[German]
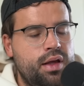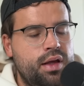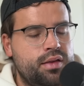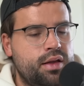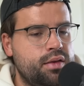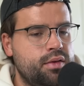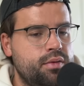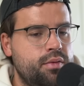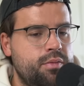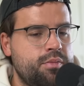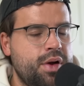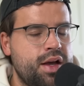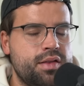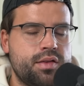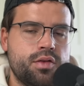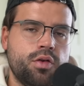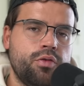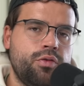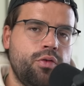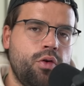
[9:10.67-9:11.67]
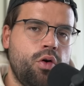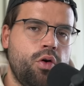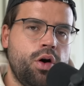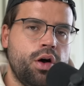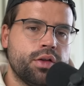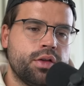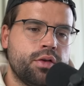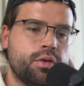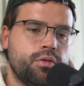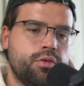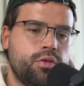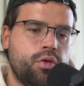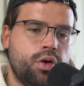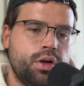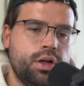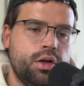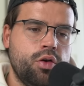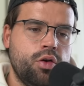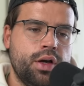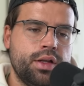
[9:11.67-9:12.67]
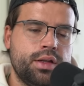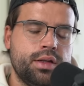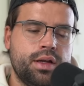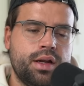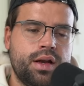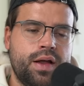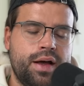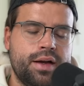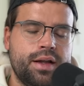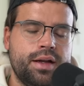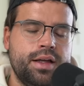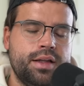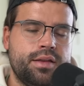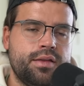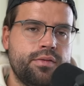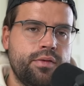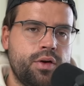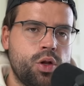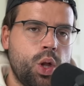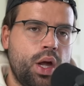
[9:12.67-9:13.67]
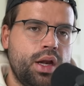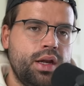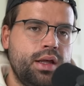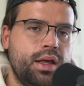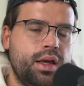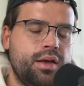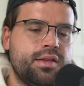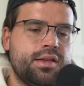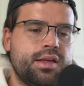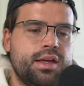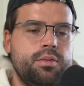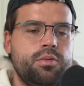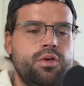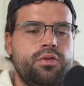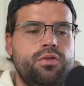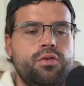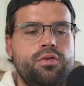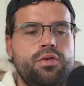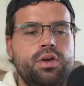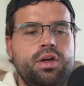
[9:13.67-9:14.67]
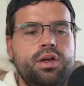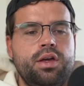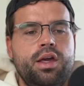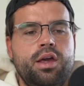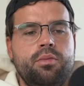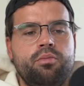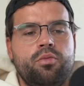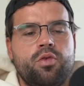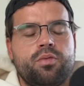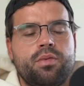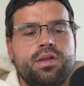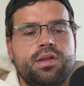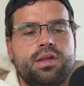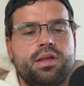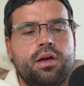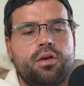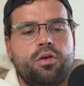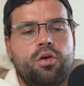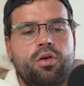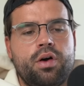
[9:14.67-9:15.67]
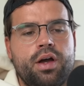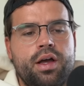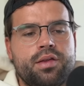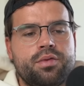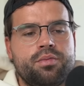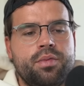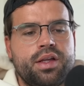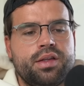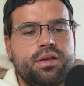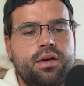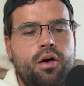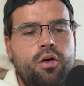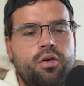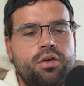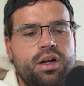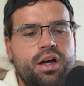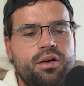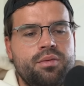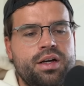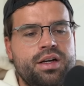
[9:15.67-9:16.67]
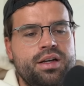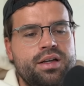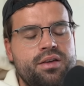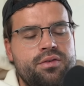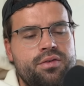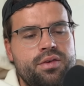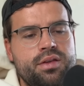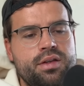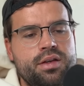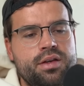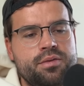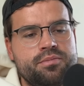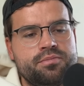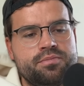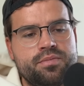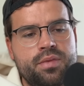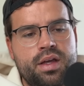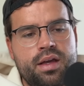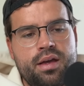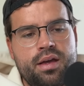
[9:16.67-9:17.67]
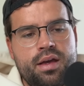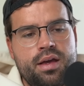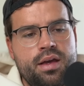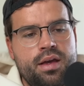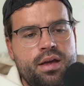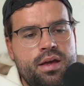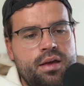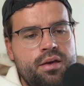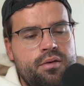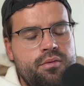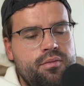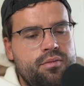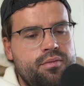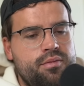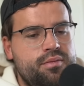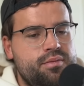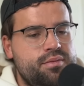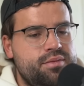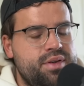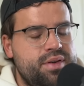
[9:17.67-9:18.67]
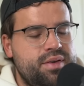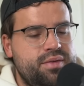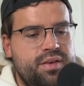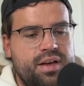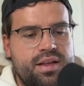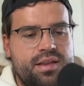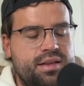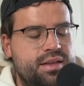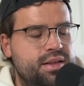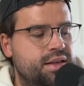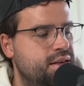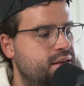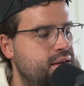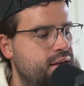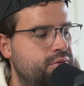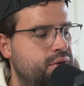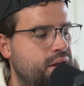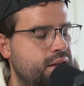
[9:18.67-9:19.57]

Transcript: äh, dann mach's doch vor Ort, vor den Leuten. Klar, dann hätte es wahrscheinlich extreme Pfiffe gegeben, muss man sich dann auch erstmal trauen, aber ich finde, weiß ich nicht,